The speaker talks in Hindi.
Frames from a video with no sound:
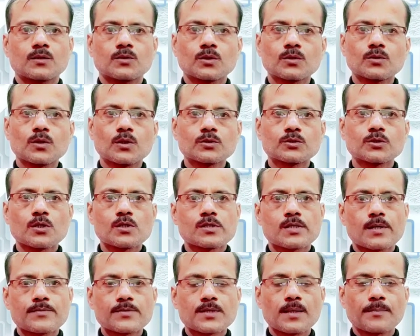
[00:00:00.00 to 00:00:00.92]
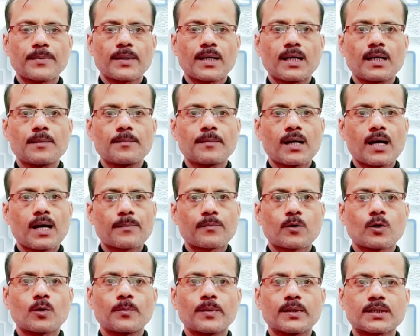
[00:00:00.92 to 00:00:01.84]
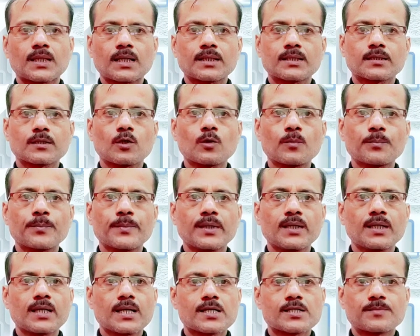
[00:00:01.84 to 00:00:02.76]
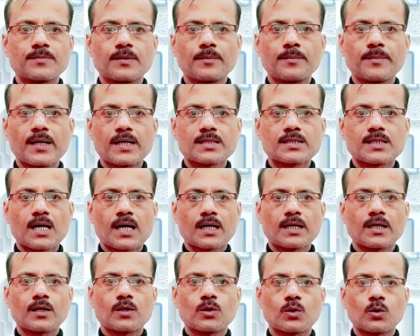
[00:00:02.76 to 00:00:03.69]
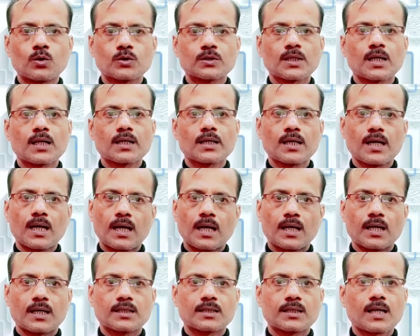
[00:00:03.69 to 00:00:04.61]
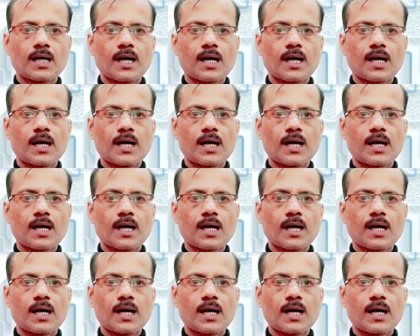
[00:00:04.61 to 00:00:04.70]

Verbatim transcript: तो दोस्तों सबसे पहले मैं आपको बता देता हूँ पीएसबी बैच आखिर होता क्या है